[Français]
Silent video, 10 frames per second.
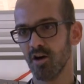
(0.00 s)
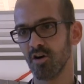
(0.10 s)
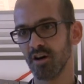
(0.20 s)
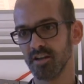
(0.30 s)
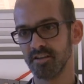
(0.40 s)

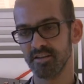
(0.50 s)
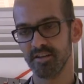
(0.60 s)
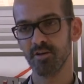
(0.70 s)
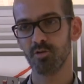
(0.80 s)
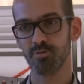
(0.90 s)
En
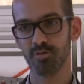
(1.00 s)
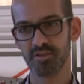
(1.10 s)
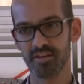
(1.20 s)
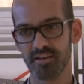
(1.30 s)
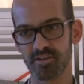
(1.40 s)
réalité, on lui
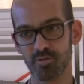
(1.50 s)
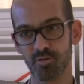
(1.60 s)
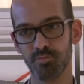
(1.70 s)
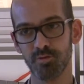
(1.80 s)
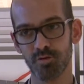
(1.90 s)
posait les
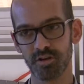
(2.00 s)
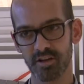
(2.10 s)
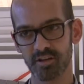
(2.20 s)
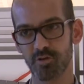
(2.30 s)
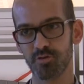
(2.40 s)
questions pour le
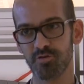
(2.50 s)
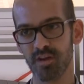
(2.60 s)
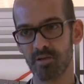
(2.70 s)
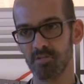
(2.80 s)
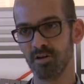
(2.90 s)
crédit
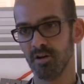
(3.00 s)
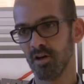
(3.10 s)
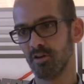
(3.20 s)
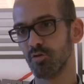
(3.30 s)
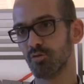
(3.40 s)
renouvelable
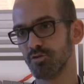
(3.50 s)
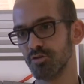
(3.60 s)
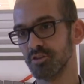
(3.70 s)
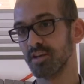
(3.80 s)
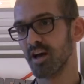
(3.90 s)
qu'on lui
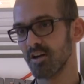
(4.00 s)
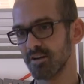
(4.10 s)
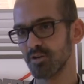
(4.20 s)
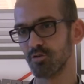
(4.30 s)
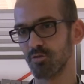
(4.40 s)
donnait
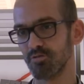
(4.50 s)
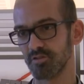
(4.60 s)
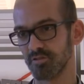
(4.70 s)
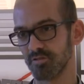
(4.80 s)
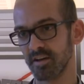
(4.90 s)
avec le 3
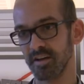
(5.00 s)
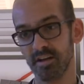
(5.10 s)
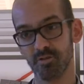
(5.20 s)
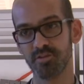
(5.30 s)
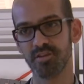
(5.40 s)
fois sans frais
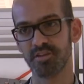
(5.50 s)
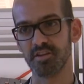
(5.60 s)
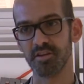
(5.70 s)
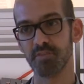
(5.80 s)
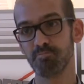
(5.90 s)
et dont il
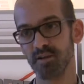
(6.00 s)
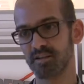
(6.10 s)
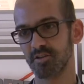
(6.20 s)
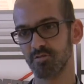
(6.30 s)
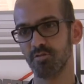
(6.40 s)
n'était pas
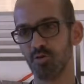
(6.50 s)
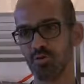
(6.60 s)
très souvent au